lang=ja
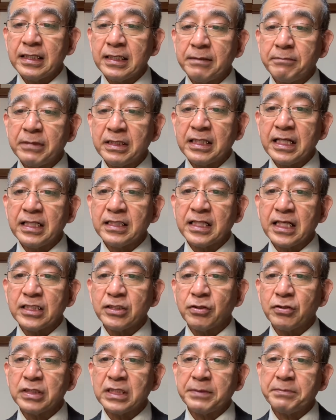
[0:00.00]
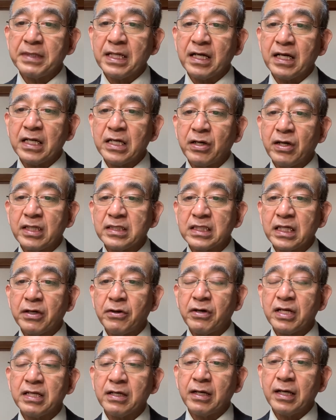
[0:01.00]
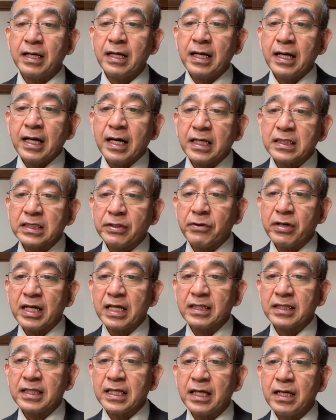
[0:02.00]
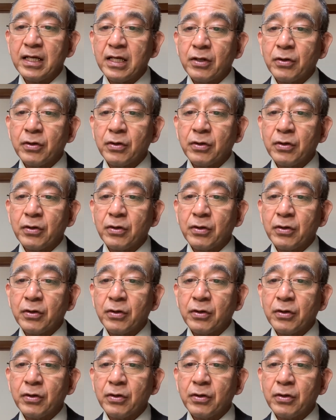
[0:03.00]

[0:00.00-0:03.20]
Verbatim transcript: 見ていた人たちみんな彼をあざ笑って、